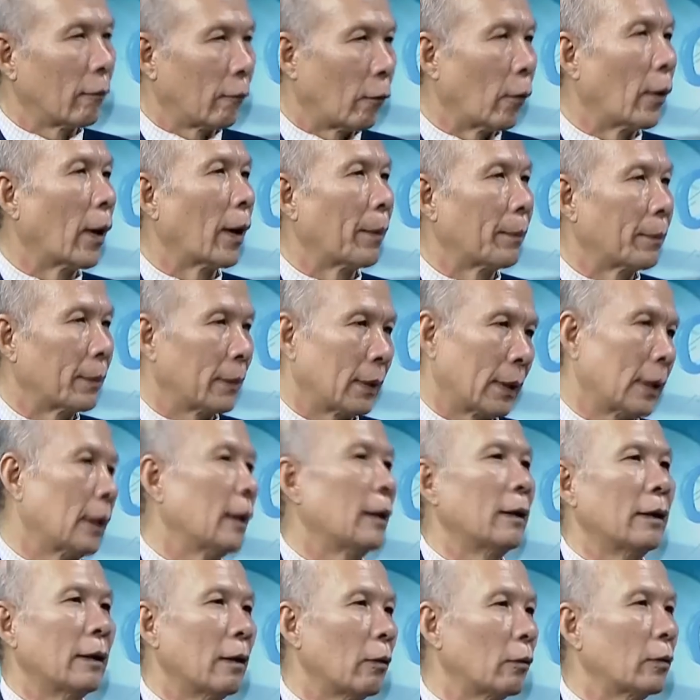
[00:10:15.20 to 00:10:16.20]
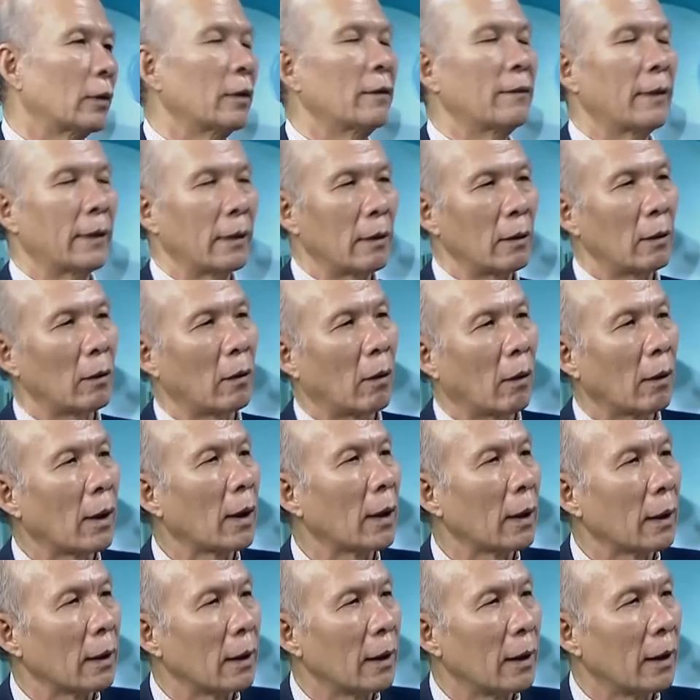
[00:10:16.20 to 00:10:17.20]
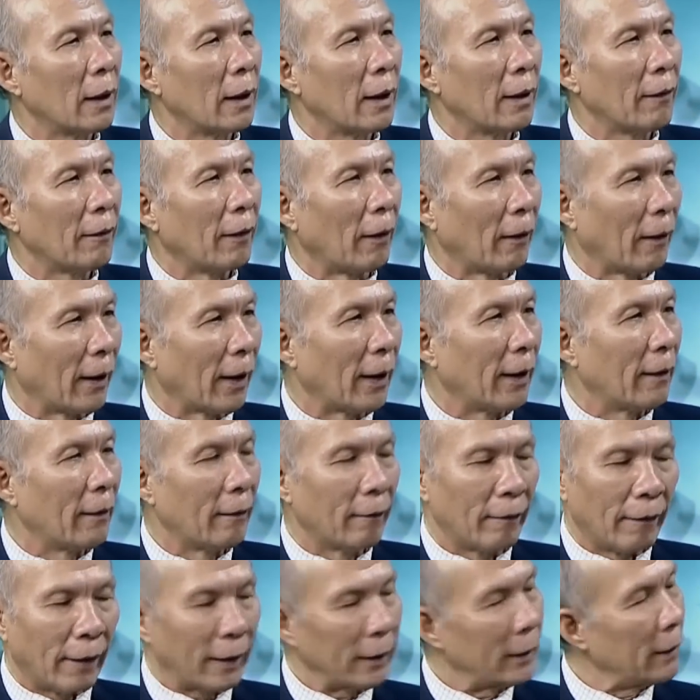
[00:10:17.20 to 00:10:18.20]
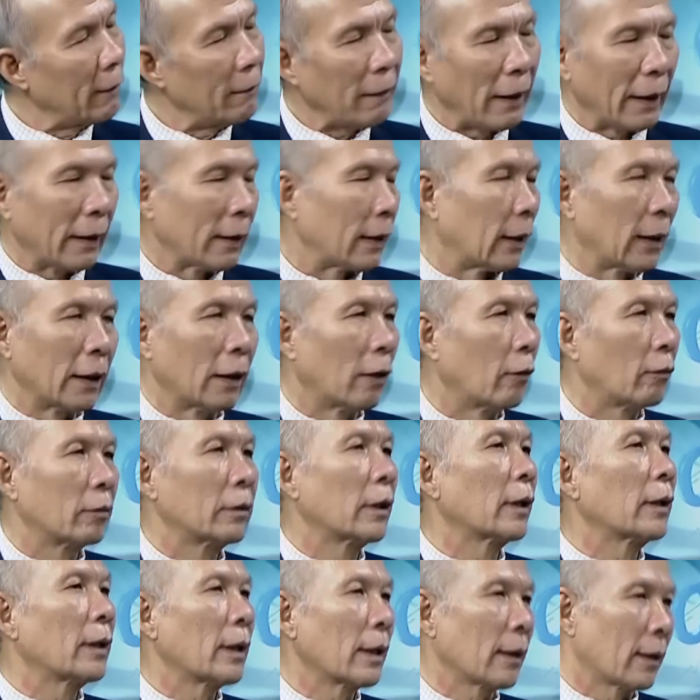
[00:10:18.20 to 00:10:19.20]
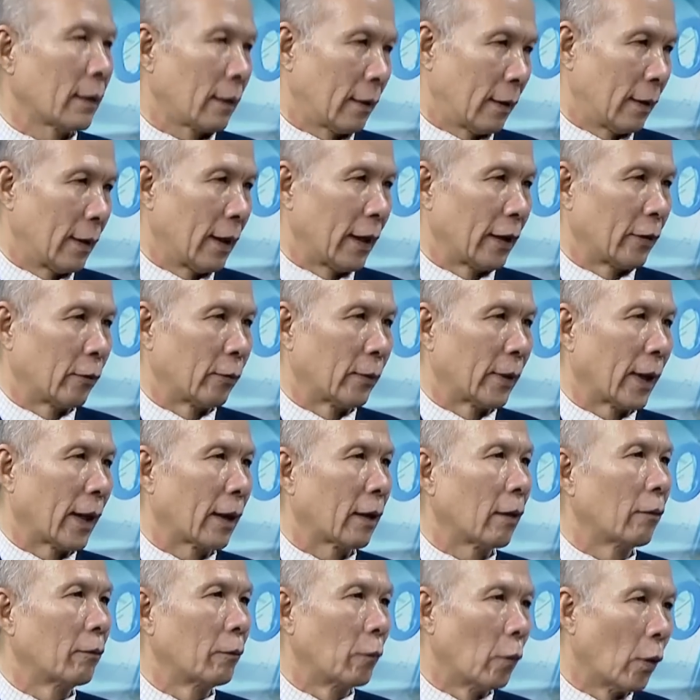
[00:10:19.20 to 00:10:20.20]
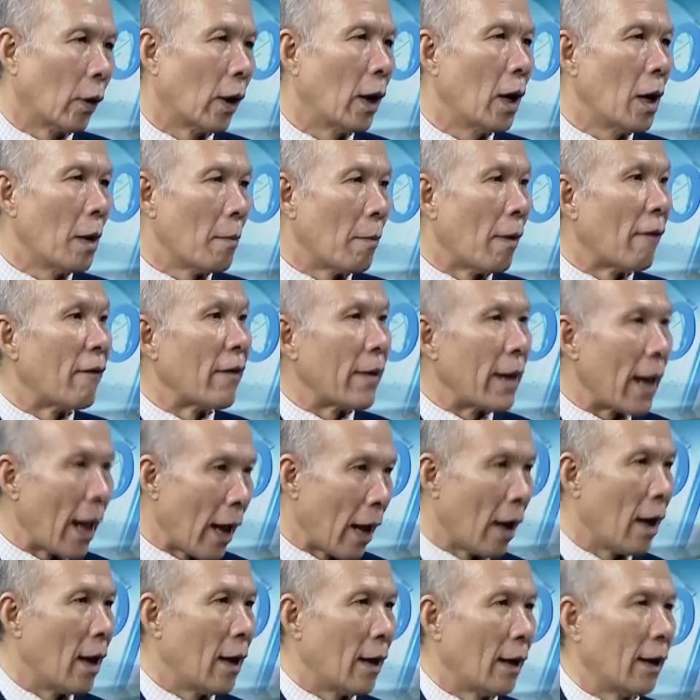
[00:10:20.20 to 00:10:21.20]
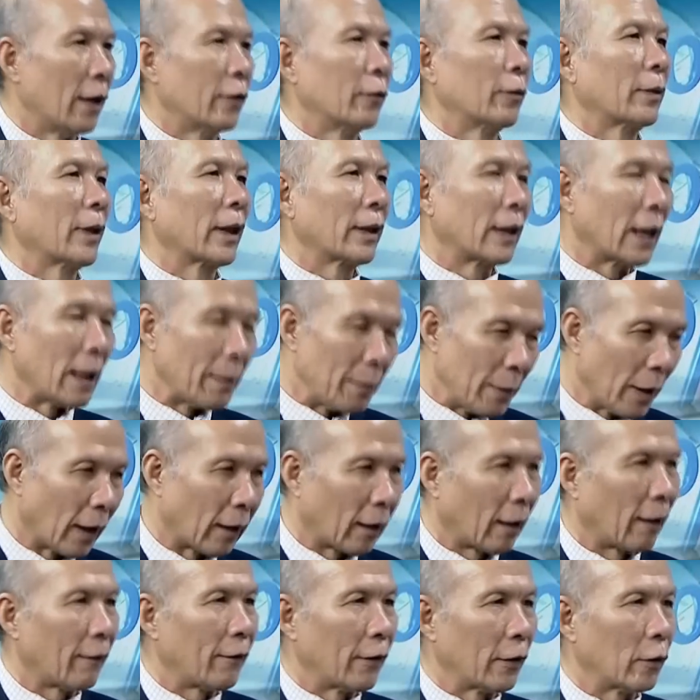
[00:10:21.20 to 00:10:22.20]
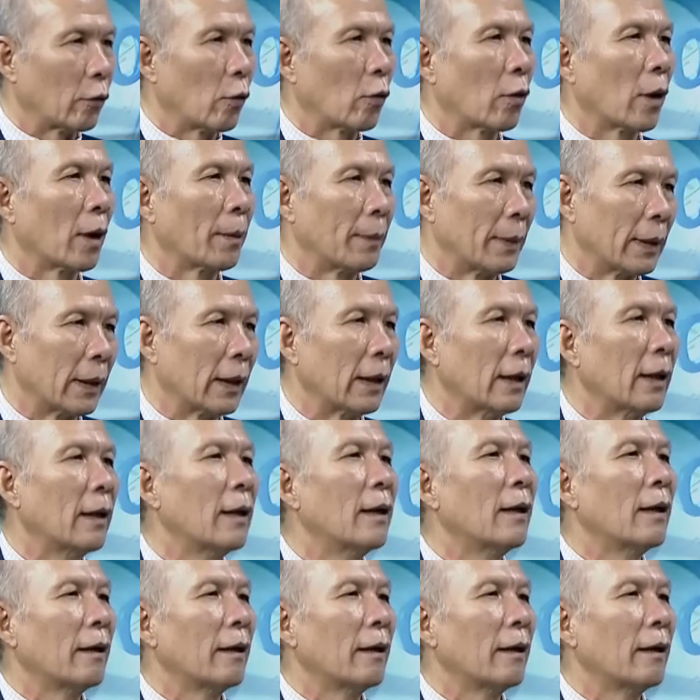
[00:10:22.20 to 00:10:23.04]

phù hợp thì đầu tư vẫn có lợi, phải không ạ? Và như vậy thì không nhất thiết là chúng ta không mua, mà vấn đề là chúng ta tìm được cái phân khúc hợp lý.